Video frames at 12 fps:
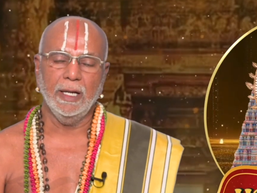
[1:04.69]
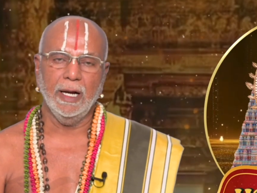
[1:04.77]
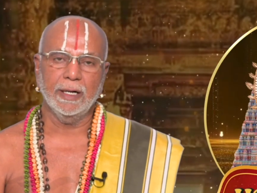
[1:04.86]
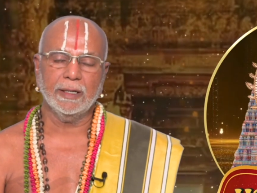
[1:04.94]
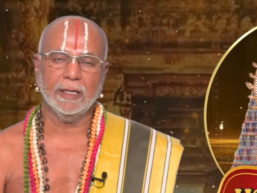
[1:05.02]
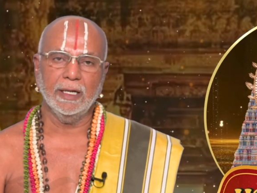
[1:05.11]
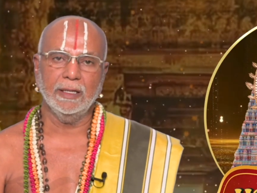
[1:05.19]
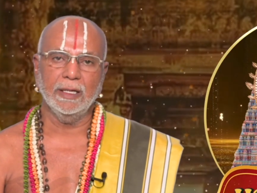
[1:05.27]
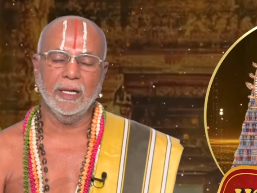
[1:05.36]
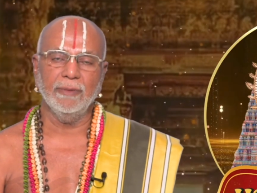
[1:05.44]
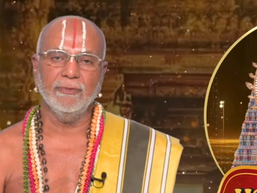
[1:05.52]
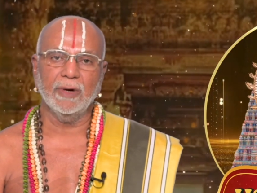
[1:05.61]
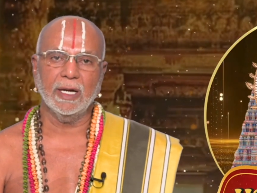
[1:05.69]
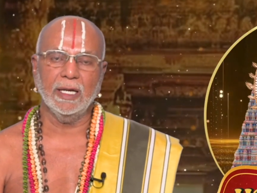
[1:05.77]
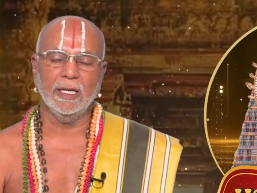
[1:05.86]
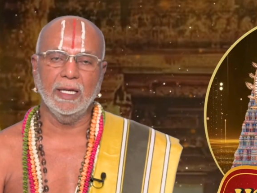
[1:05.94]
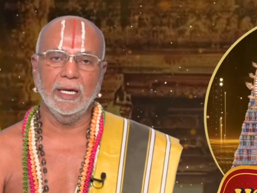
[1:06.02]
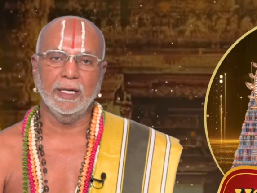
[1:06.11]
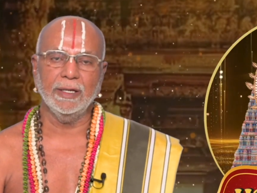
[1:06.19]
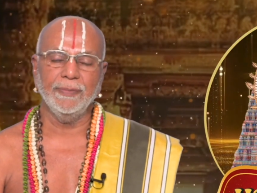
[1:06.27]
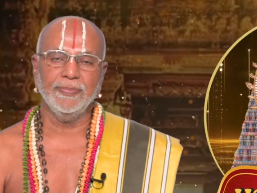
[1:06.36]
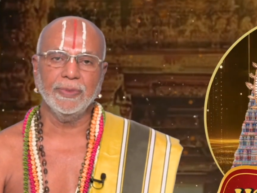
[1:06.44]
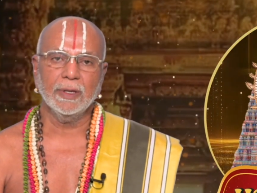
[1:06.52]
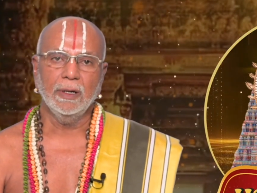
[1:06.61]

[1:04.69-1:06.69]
நேற்றைய தினம் வரையிலேயும்